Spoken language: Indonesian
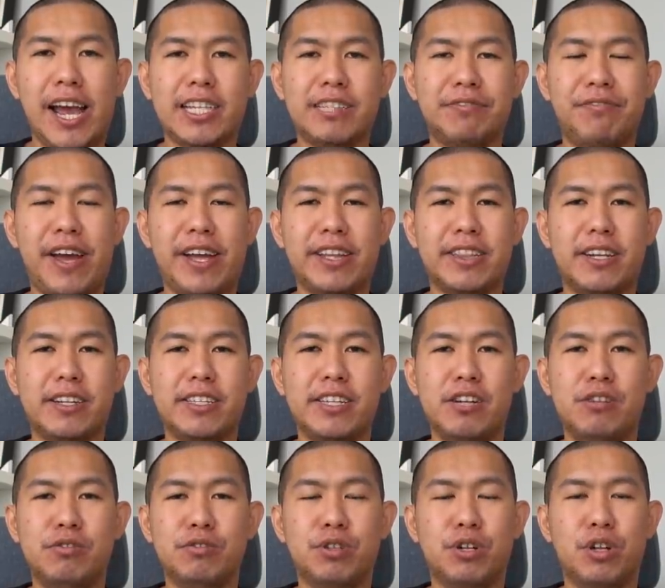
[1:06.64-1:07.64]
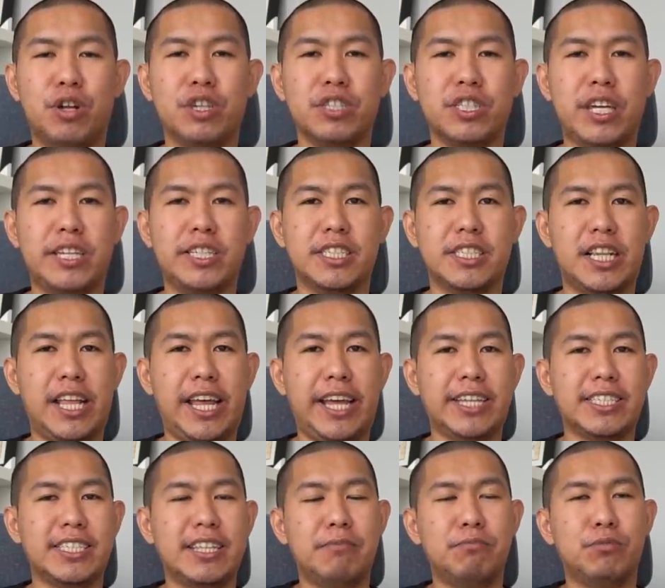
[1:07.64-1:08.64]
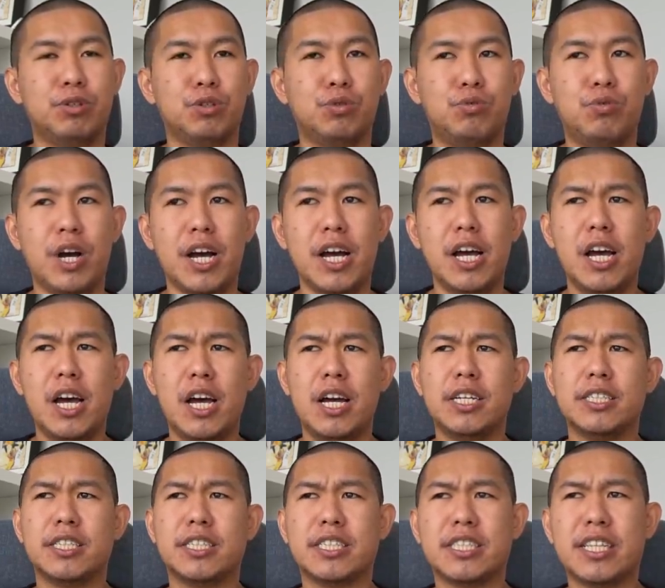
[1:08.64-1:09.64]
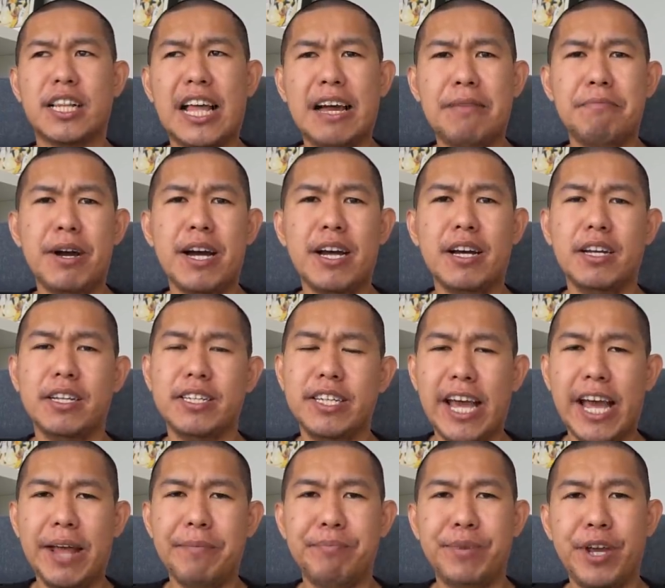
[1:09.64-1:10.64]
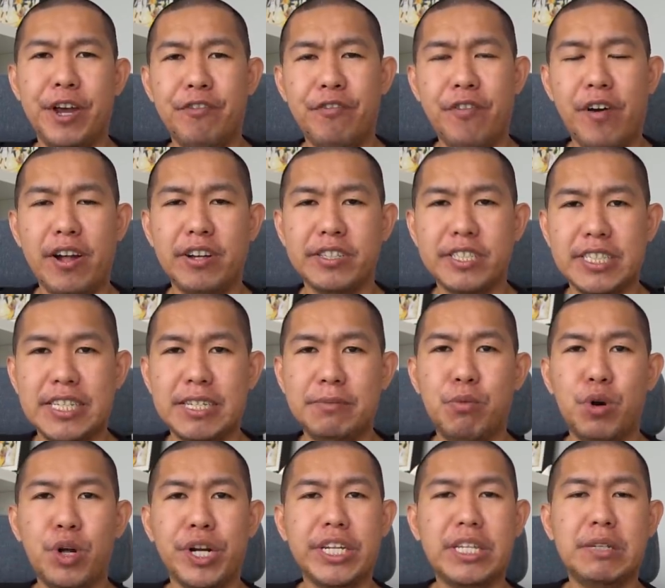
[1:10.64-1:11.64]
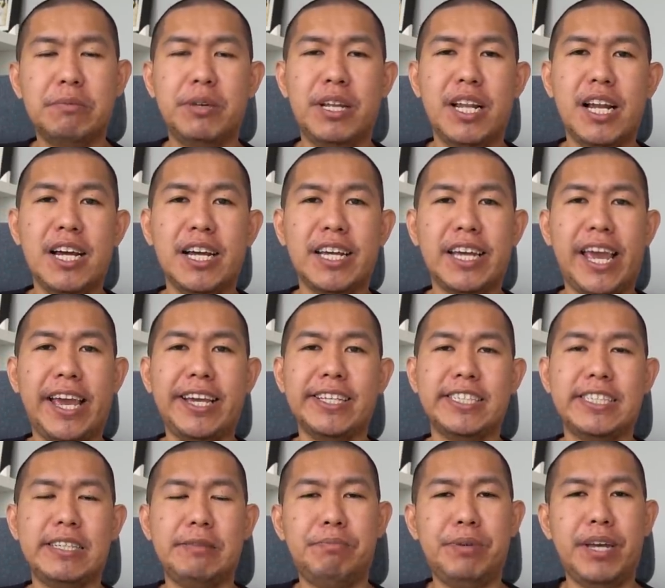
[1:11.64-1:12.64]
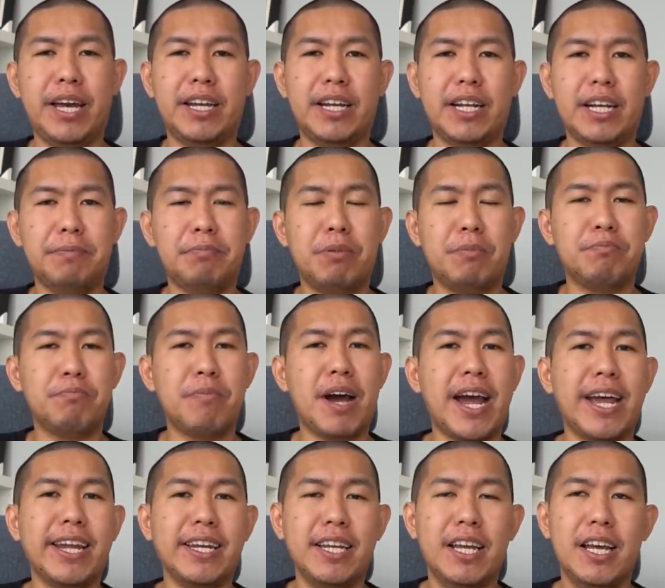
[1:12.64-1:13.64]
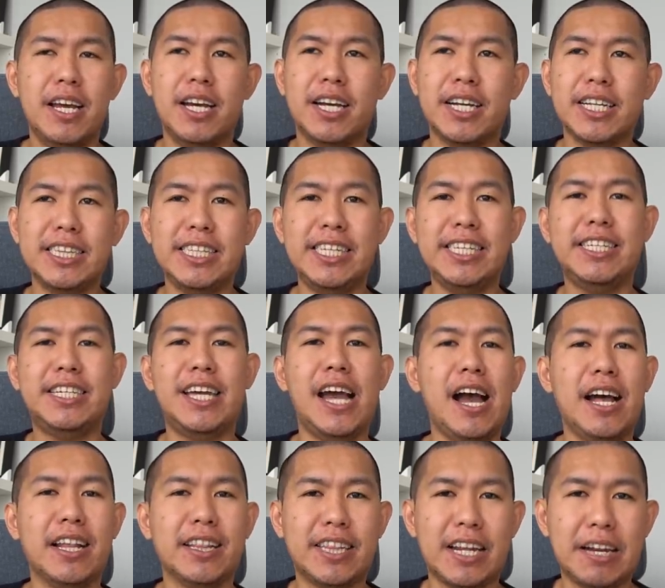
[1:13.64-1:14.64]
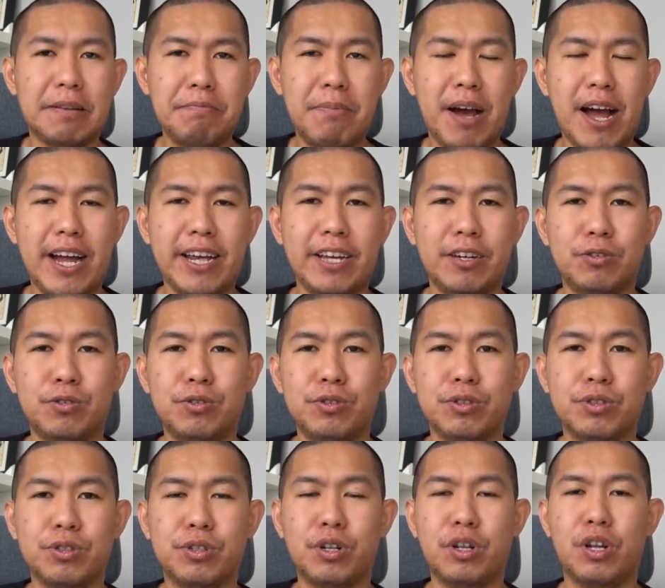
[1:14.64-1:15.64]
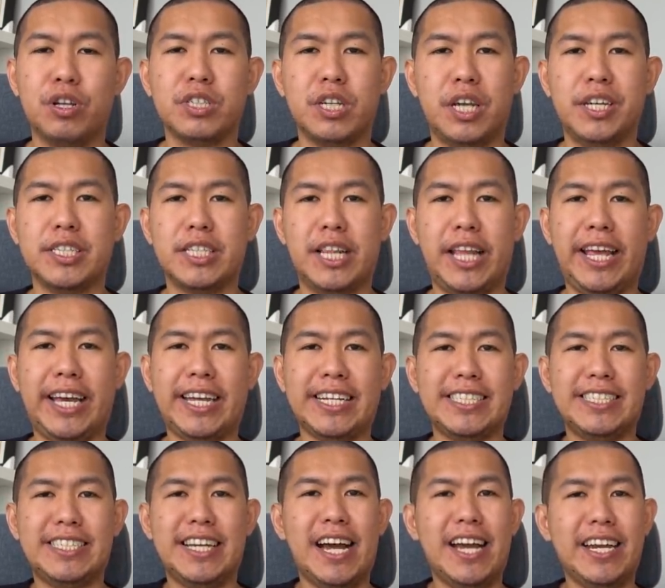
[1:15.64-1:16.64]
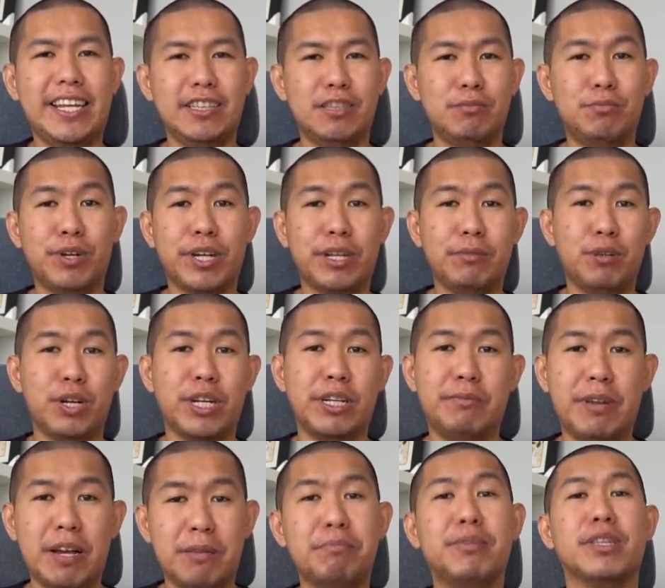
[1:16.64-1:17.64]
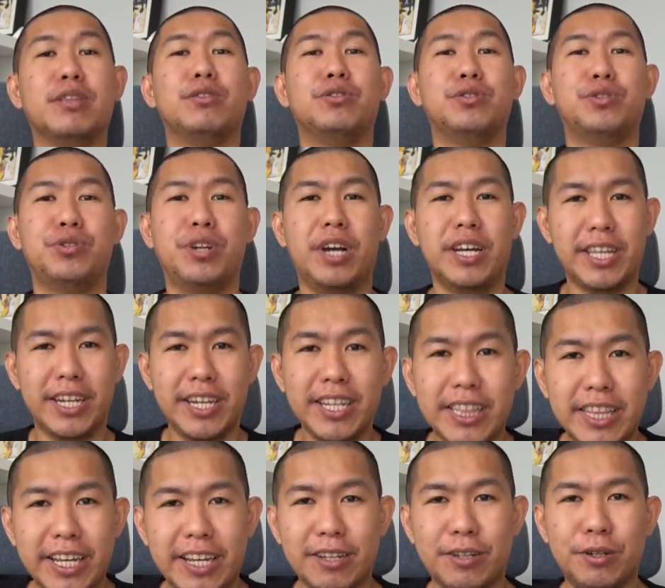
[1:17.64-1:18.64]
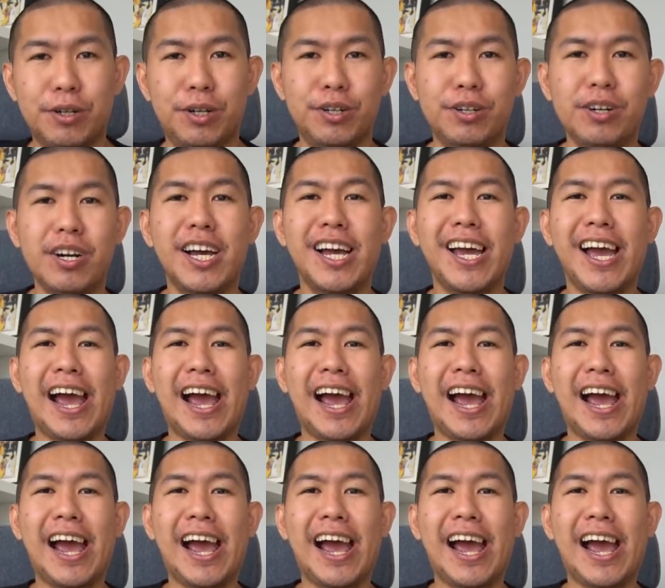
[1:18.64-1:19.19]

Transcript: X factor-nya untuk Los Angeles Lakers dan menurut gue selama di NBA Finals ini boleh dibilang KCP KCP adalah pemain ketiga terbaik untuk Los Angeles Lakers. Jadi itu mungkin boleh dibilang betul juga. Jadi tick dulu.